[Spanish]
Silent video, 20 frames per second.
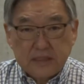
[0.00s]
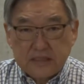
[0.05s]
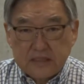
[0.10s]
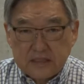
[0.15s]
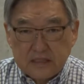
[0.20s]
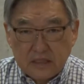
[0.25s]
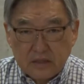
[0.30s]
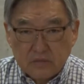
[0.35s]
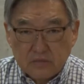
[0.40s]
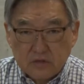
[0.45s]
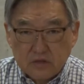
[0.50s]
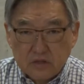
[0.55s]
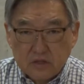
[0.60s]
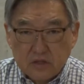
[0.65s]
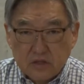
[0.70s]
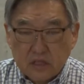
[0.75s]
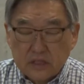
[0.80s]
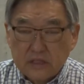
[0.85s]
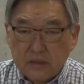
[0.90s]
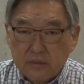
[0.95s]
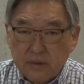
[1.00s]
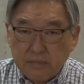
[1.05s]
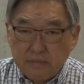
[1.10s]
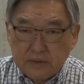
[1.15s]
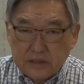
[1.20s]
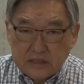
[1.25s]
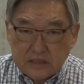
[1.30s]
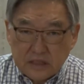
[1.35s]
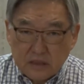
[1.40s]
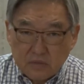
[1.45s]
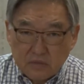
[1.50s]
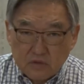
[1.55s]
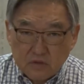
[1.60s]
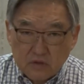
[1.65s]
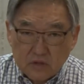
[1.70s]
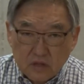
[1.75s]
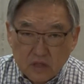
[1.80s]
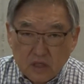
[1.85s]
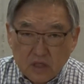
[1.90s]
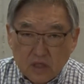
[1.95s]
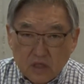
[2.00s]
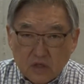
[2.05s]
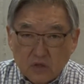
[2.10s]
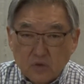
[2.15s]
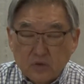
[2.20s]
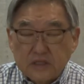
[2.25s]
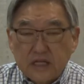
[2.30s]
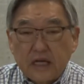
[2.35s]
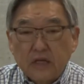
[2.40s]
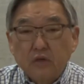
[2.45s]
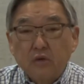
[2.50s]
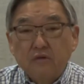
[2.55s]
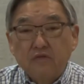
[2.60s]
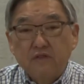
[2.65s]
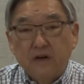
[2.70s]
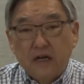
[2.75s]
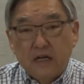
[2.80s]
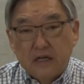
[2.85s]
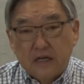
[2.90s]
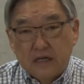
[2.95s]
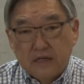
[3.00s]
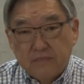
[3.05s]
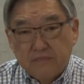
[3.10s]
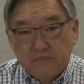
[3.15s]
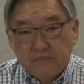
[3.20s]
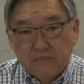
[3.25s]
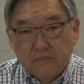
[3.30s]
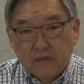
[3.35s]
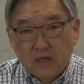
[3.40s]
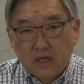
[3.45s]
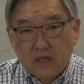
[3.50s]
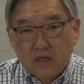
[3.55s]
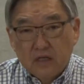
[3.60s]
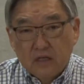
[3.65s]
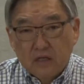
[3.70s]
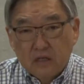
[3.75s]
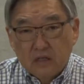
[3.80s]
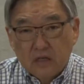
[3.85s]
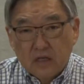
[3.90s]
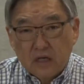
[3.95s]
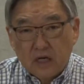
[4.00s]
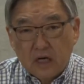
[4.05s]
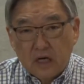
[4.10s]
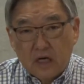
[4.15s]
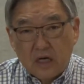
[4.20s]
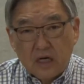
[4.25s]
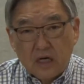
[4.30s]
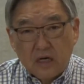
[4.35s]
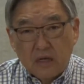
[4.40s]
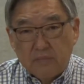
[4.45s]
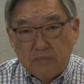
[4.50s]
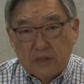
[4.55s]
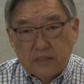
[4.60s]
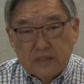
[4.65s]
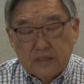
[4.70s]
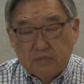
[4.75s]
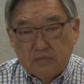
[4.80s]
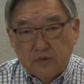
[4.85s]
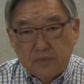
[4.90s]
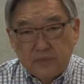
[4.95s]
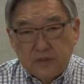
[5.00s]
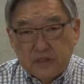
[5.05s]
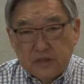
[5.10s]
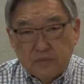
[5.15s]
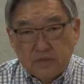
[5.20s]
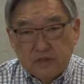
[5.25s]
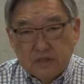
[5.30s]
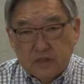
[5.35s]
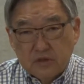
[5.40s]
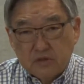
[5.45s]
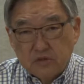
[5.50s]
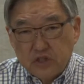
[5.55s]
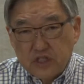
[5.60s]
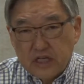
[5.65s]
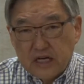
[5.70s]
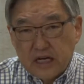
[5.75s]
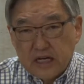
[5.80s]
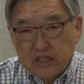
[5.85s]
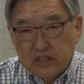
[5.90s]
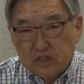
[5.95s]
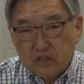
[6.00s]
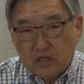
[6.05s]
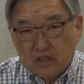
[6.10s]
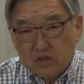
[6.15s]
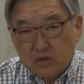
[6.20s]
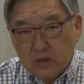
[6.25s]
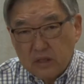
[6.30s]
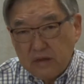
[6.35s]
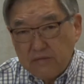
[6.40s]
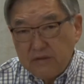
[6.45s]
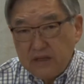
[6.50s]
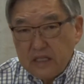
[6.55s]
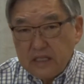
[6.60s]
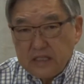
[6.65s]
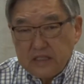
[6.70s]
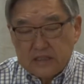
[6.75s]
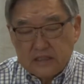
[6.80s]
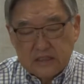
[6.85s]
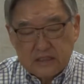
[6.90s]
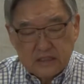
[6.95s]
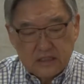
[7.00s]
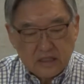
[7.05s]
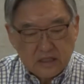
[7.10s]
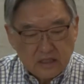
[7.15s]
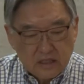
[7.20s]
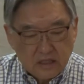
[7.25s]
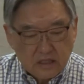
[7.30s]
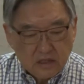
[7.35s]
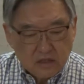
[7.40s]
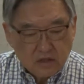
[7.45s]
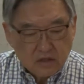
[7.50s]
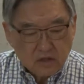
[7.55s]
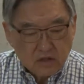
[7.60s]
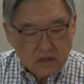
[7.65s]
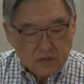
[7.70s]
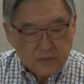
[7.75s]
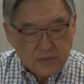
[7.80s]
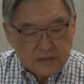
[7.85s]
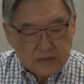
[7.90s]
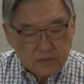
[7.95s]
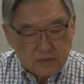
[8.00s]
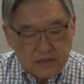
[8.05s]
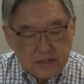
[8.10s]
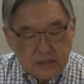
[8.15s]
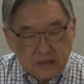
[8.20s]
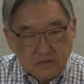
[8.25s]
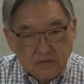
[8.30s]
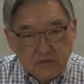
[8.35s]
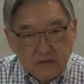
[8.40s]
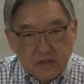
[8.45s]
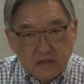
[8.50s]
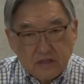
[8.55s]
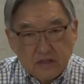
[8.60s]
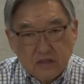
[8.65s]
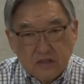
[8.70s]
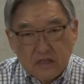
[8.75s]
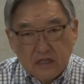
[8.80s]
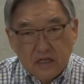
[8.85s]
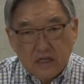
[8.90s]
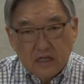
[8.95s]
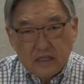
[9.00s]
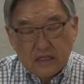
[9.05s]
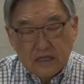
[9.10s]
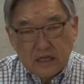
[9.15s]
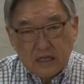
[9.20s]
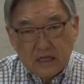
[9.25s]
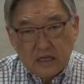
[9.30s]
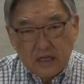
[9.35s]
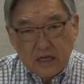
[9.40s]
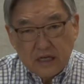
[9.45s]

y para los hermanos más antiguos, aquellos que están en la iglesia hace mucho tiempo, ¿qué necesitamos? Necesitamos renovarnos.